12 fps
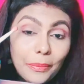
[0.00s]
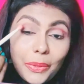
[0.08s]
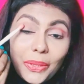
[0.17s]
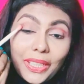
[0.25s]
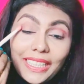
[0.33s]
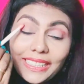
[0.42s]

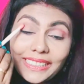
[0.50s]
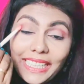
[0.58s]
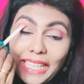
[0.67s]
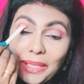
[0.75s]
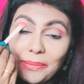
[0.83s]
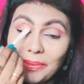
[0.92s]
ப்ளூ கலர்
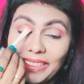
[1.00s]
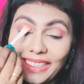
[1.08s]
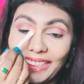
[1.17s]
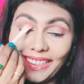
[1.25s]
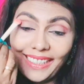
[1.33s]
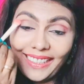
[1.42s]
சாரீ
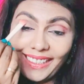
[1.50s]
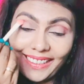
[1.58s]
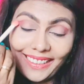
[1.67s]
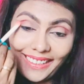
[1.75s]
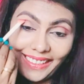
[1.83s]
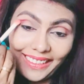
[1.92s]
பார்த்தீங்களா
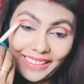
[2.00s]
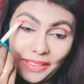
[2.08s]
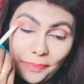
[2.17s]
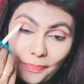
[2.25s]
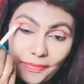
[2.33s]
அதனால்